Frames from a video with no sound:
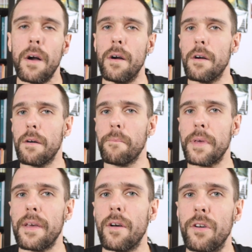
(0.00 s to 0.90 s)

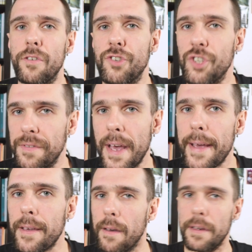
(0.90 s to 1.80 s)
mais
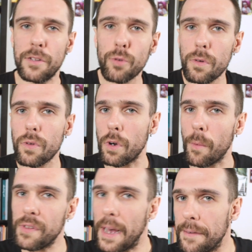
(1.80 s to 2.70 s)
Chevec et d'autres
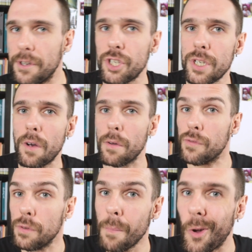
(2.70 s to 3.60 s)
commencent à réfléchir en
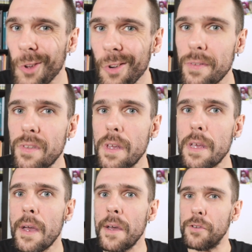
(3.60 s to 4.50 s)
se demandant
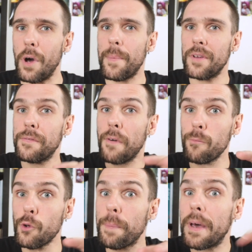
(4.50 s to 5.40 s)
s'il n'y aurait pas une
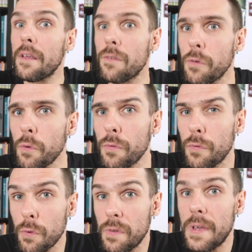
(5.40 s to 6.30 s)
forme de pression
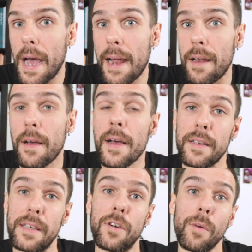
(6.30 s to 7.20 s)
sociale
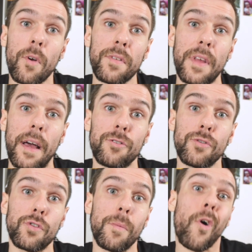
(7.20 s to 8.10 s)
qui commence à
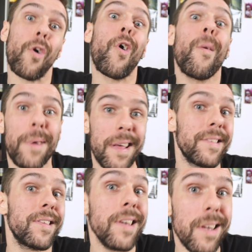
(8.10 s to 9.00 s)
justement
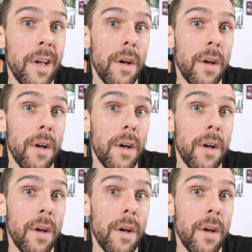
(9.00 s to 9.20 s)
remplacer